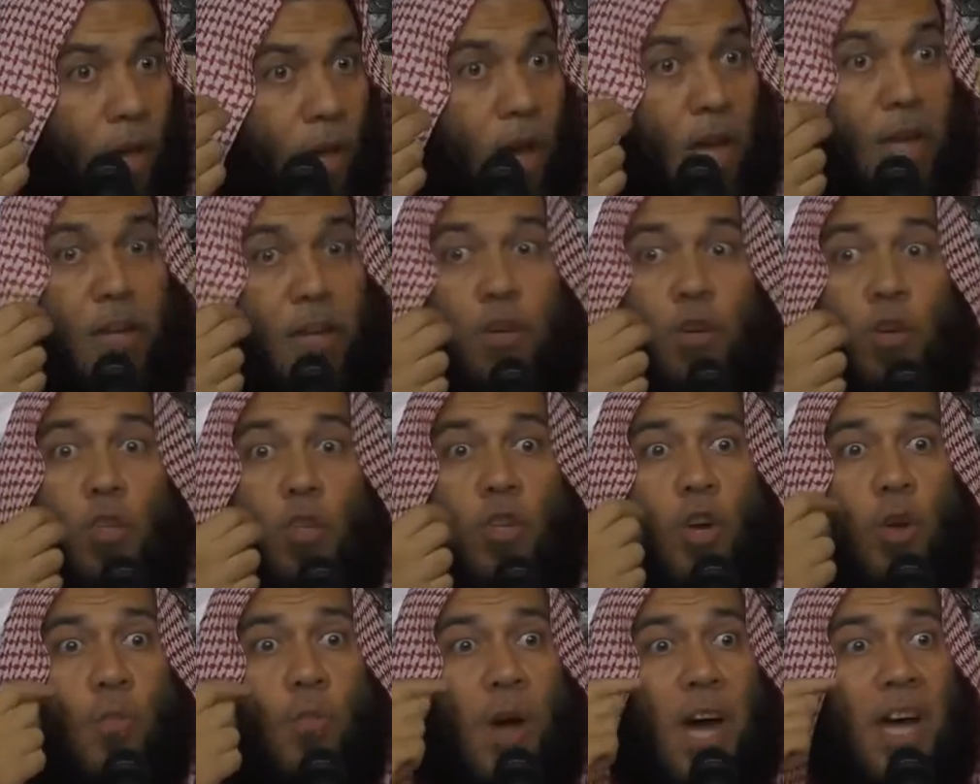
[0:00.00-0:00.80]

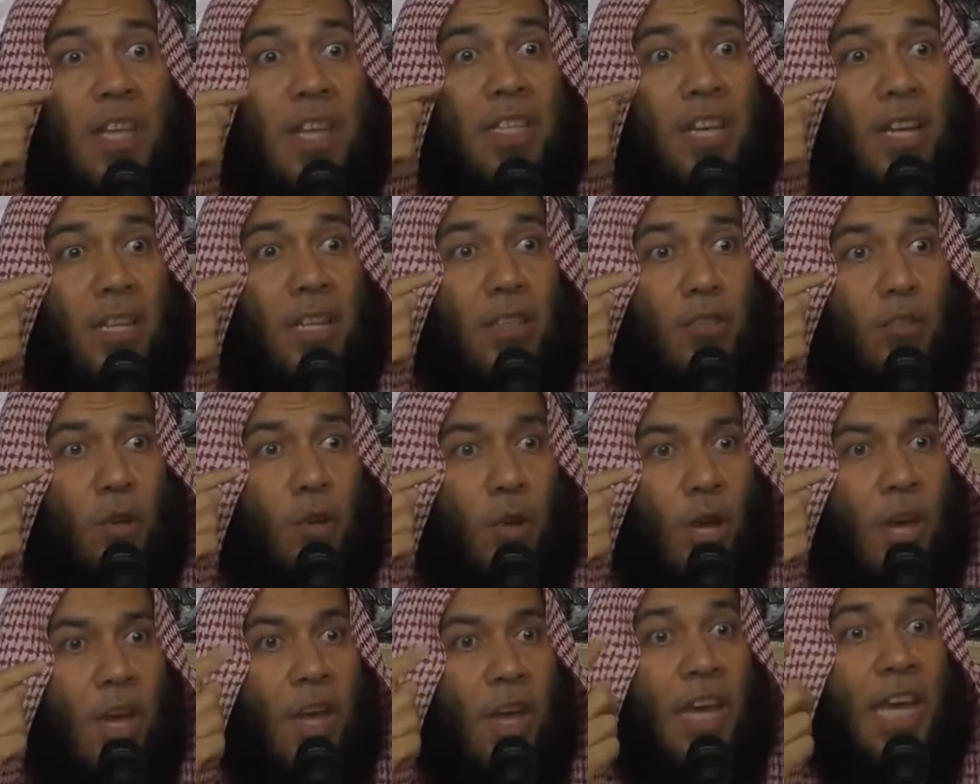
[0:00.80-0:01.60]
النطق ما
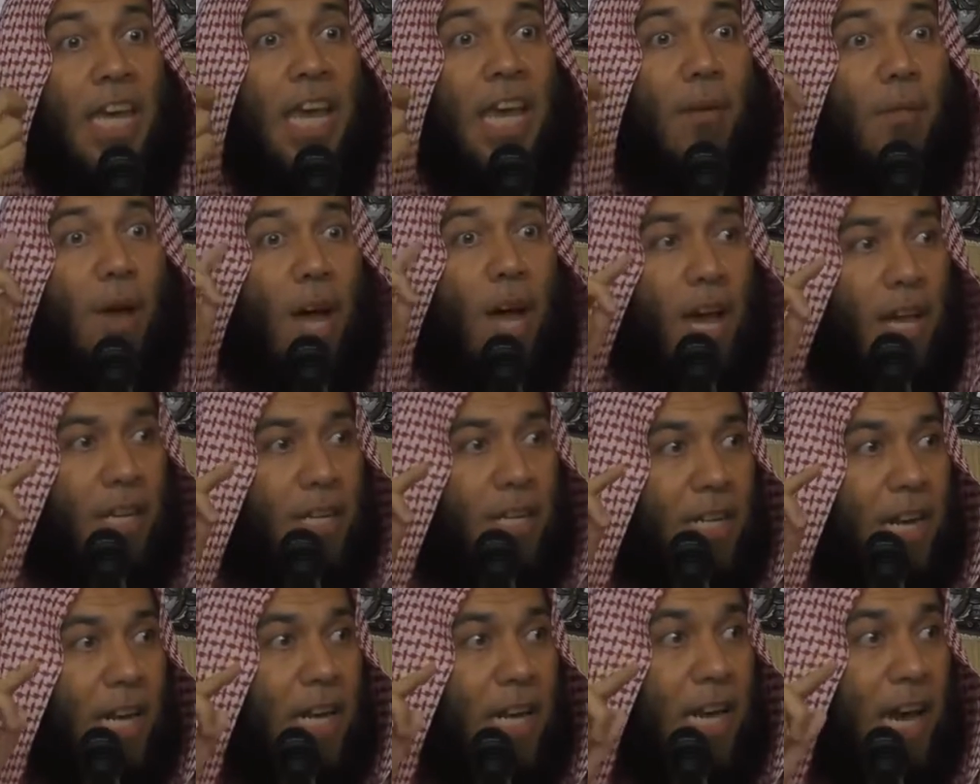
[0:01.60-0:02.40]
تنطق كما
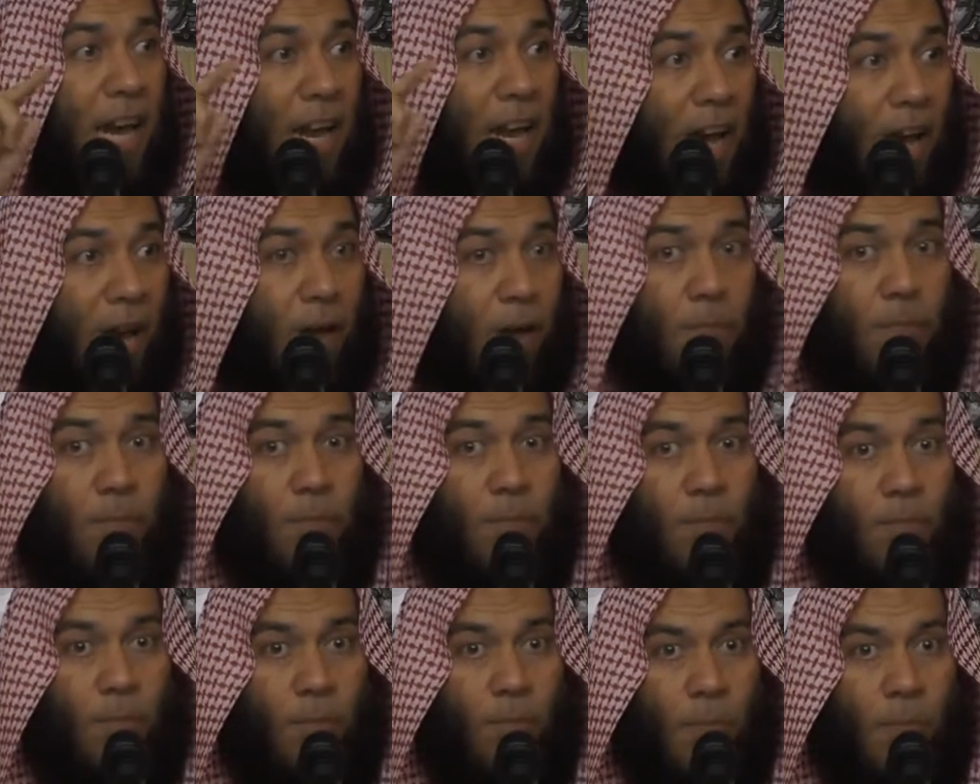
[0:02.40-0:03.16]
أن الكلام